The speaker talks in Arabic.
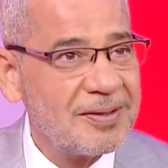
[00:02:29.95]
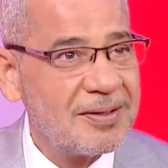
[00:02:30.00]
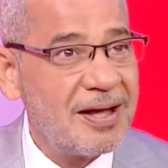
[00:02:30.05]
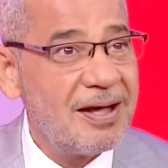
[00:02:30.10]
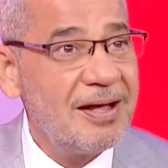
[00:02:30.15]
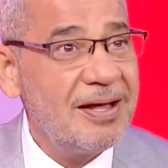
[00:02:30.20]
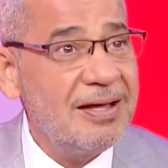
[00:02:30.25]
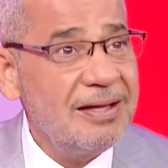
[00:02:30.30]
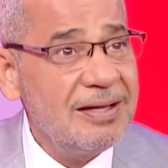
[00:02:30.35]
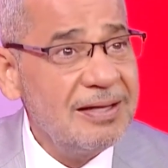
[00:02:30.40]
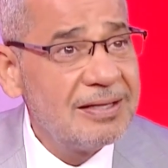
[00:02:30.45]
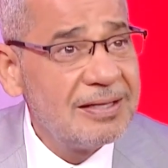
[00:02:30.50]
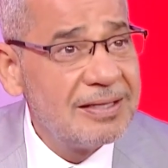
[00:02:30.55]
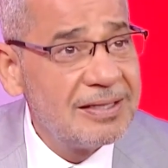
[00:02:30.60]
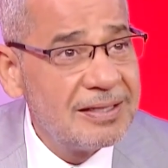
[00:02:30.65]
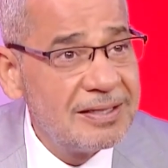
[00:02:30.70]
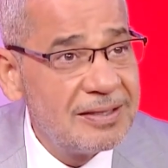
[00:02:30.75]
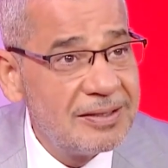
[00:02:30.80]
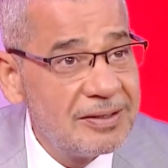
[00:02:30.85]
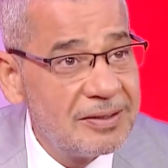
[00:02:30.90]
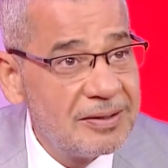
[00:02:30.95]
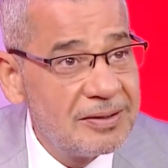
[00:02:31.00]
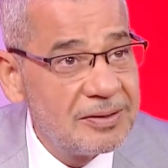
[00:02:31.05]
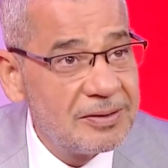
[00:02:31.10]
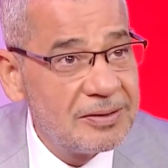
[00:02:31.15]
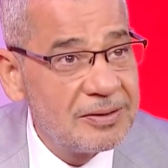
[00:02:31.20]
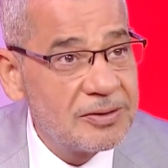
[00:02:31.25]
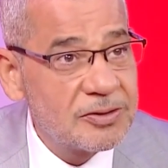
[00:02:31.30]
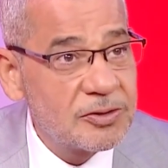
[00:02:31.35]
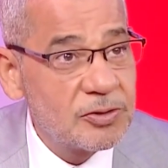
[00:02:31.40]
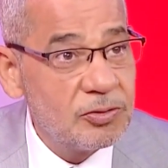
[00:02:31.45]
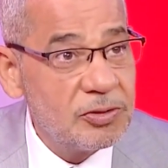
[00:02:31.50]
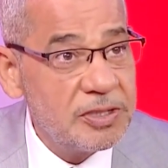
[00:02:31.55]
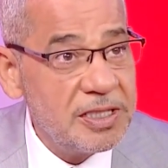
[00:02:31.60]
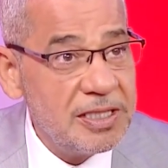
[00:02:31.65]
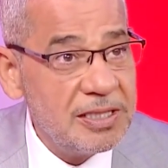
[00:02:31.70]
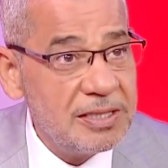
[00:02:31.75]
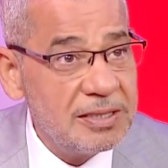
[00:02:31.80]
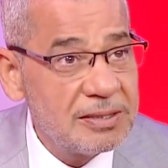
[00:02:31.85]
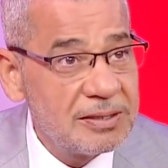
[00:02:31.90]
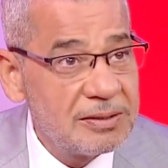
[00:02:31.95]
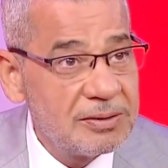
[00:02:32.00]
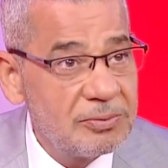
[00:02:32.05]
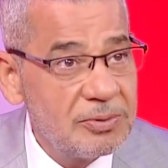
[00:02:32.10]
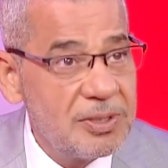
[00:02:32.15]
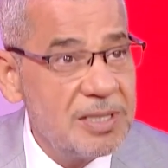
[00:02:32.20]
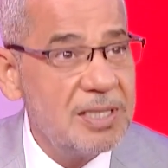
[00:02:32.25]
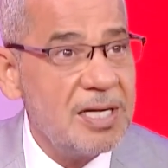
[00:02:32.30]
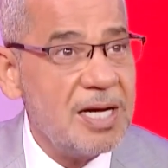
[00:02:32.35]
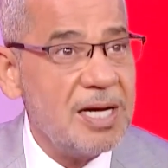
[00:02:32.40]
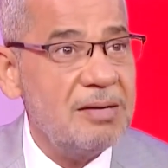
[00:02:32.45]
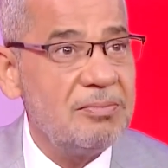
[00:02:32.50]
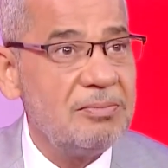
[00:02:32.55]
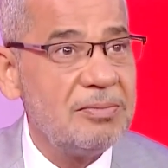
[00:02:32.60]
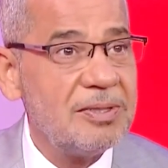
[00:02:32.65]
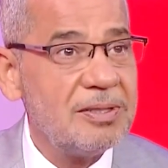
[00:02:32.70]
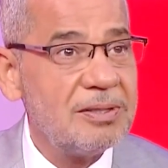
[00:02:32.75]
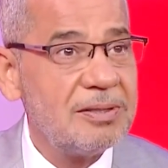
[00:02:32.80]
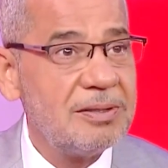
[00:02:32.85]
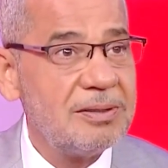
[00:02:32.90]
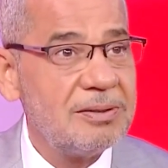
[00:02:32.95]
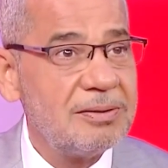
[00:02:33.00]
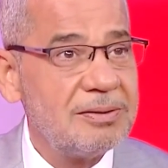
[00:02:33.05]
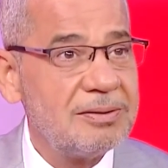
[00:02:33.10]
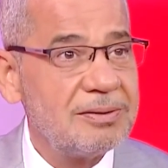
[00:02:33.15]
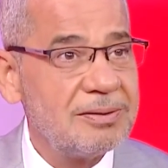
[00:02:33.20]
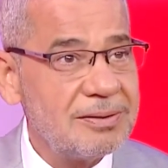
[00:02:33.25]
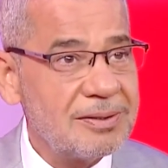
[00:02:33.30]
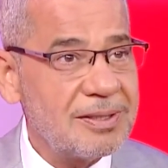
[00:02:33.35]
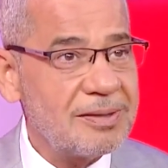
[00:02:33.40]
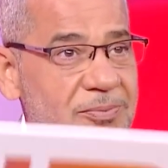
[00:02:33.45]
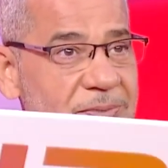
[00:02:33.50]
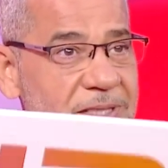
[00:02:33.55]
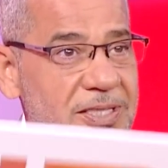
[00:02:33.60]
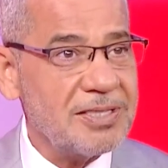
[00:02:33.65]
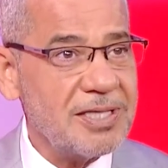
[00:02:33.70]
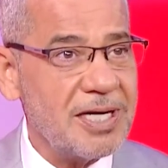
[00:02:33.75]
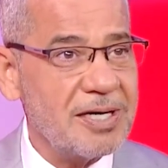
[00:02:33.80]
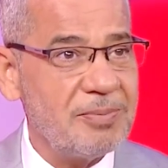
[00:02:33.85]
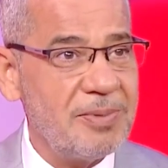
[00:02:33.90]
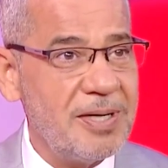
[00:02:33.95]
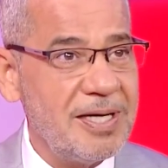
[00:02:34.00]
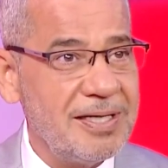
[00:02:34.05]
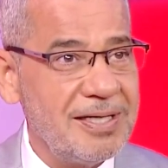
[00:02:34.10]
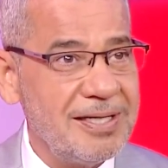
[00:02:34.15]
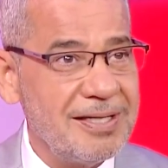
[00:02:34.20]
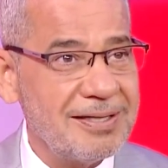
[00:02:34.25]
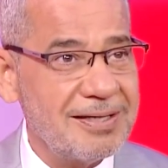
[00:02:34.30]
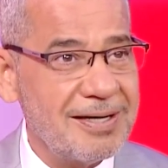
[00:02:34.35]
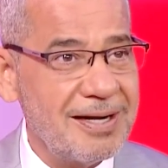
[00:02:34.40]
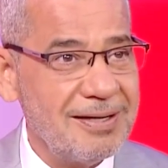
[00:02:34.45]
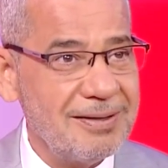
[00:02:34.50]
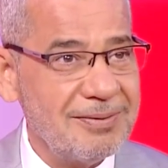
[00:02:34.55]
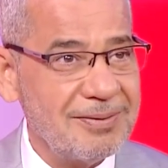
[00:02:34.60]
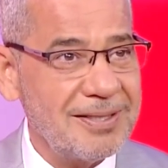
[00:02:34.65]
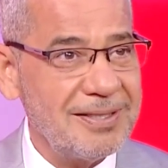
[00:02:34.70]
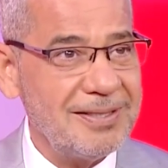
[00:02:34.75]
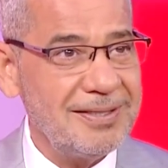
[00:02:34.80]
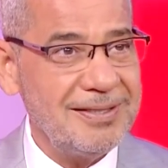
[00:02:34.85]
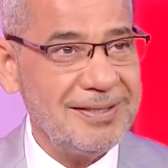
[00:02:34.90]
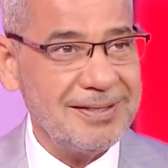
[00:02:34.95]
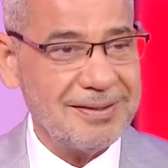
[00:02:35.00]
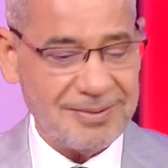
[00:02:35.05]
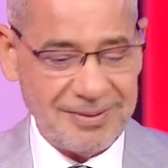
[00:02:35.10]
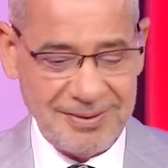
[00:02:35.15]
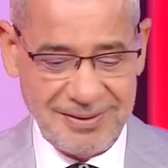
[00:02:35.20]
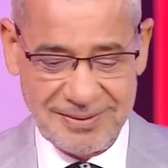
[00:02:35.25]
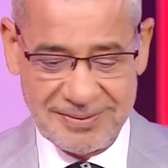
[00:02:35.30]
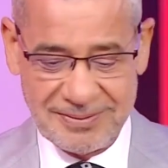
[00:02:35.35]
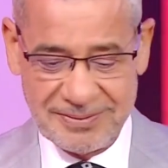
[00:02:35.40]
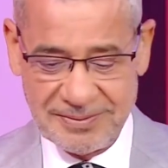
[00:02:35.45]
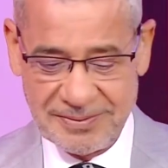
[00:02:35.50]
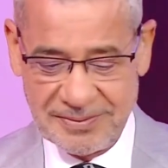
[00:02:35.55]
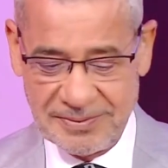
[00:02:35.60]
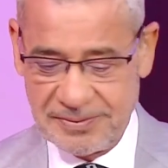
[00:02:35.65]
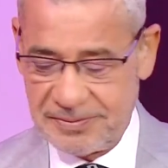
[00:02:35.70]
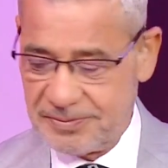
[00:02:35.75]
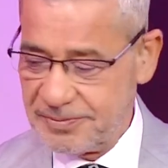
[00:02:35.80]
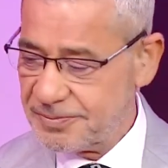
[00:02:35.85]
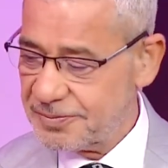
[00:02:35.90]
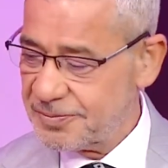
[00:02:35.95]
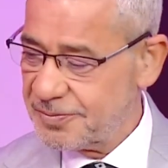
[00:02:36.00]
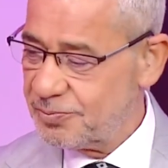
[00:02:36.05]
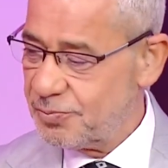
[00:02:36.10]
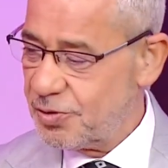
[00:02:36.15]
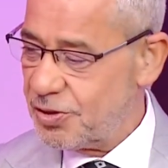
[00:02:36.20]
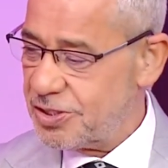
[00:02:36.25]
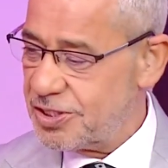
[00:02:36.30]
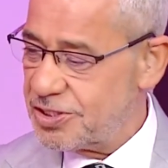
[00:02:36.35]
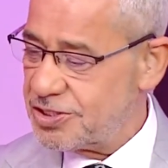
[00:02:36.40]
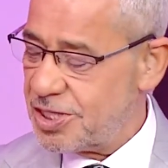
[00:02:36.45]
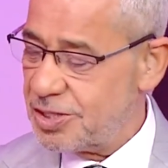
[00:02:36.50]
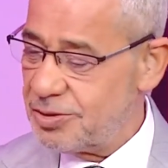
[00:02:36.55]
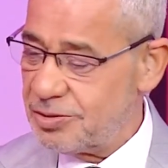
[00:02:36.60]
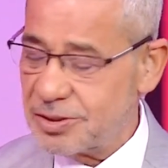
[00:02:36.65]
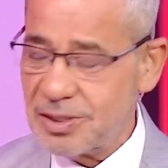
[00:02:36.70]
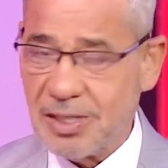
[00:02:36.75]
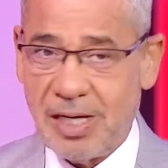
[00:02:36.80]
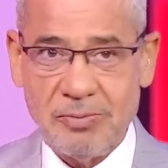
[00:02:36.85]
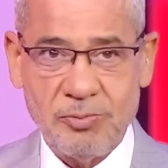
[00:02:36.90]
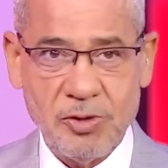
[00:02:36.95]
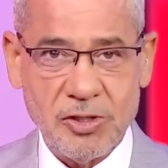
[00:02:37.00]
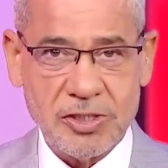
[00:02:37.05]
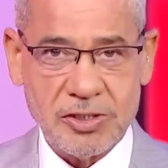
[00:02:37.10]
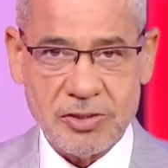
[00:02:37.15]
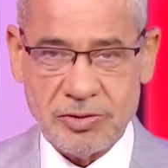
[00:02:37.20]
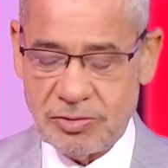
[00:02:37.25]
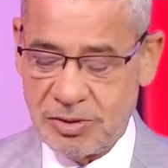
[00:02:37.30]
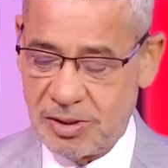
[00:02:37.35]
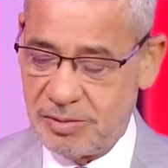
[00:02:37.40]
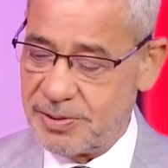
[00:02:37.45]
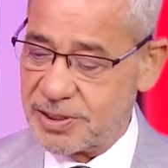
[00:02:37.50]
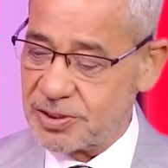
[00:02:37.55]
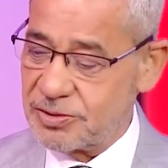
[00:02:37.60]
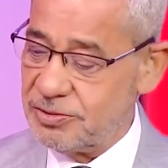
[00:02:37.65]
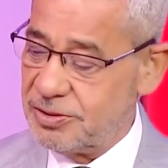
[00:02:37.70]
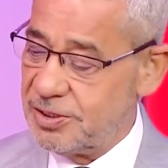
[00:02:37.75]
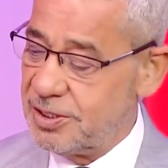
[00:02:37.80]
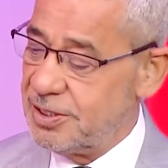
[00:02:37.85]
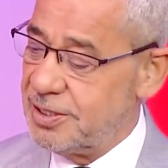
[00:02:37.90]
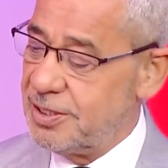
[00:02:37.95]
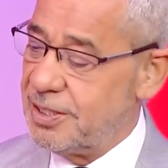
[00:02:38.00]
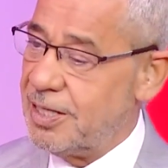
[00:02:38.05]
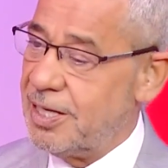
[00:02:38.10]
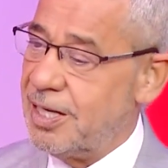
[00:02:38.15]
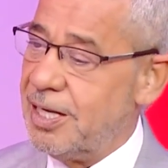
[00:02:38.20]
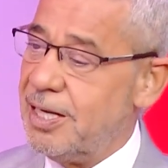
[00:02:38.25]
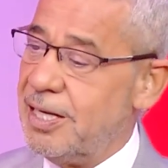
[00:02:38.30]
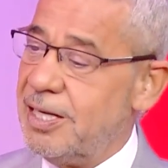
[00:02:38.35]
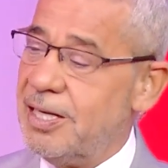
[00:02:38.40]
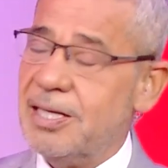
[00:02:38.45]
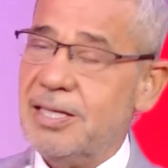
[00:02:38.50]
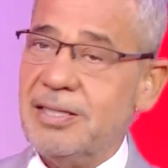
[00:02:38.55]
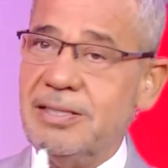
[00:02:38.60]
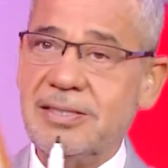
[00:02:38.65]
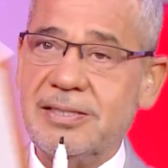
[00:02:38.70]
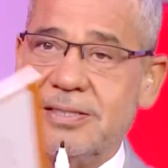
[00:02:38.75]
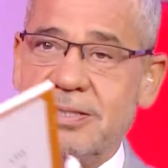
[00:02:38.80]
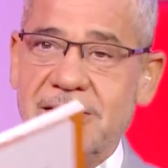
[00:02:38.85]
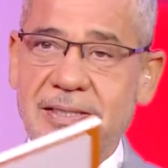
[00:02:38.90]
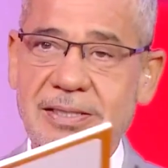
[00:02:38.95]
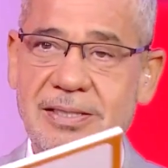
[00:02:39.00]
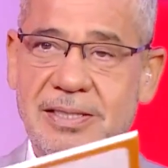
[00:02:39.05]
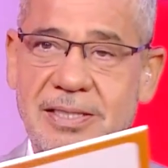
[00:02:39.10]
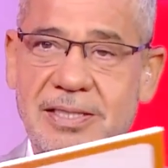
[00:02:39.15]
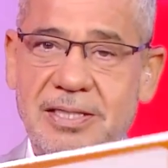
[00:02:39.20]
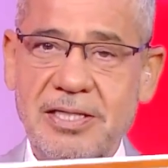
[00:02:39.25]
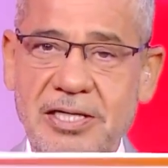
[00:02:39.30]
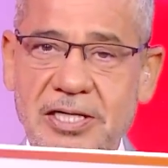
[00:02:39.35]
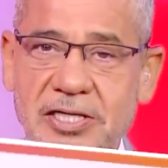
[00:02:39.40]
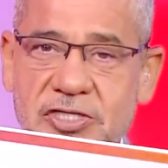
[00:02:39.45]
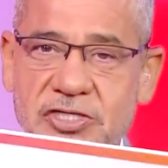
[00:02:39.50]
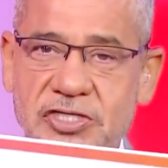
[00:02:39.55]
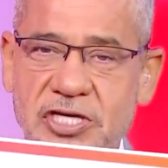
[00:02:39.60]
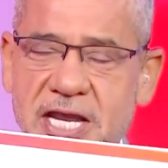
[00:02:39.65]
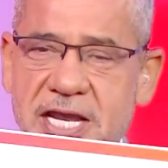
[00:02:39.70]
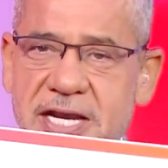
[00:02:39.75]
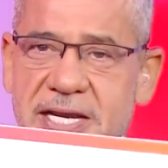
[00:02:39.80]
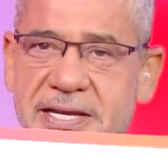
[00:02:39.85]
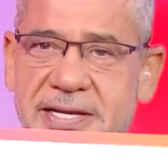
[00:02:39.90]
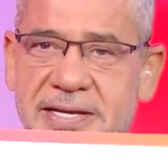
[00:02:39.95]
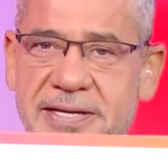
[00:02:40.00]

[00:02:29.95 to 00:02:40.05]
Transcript: اه سوري والنعم طب ليش هربان هيك رايح خليكم مخرج قال له اطلع المخرج سوري برضه هاد تشيك